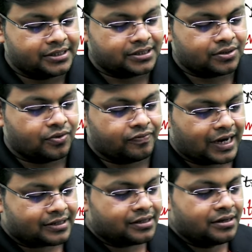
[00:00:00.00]
एन इज अ को
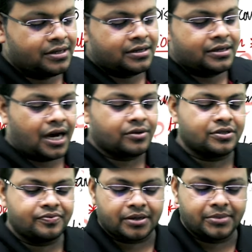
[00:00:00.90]
फैक्टर नाउ
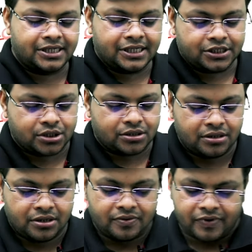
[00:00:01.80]
द फर्मेंटेशन
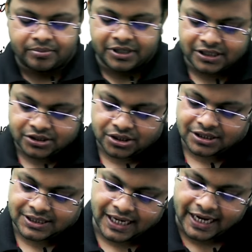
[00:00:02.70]
फर्मेंटेशन
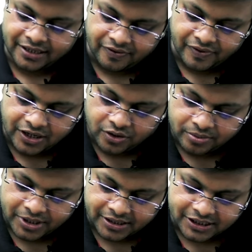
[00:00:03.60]
इज काइंड ऑफ एन
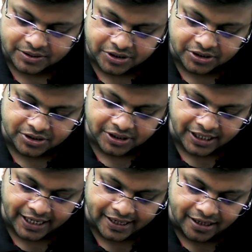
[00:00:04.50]
अरोबिक रेस्पिरेशन दे
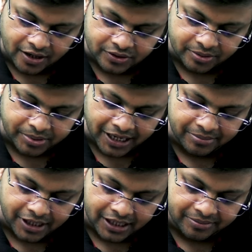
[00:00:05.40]
कैरिड आउट द
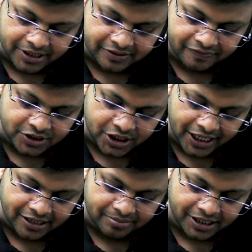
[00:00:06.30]
प्राइमरली बाई द
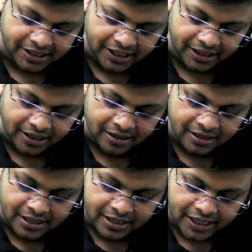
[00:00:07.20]
फंजाई एंड बैक्टीरिया
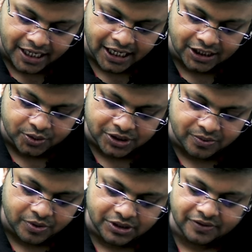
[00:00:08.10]
गेल
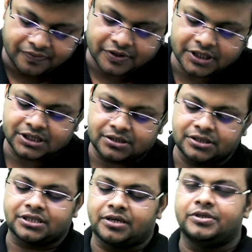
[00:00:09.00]
यूजेक वॉज द फर्स्ट
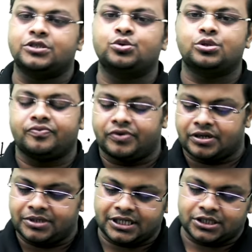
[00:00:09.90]
डिस्कवर टू द
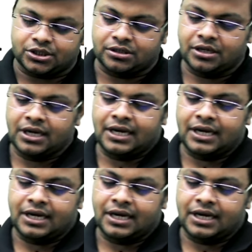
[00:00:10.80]
फर्मेंटेशन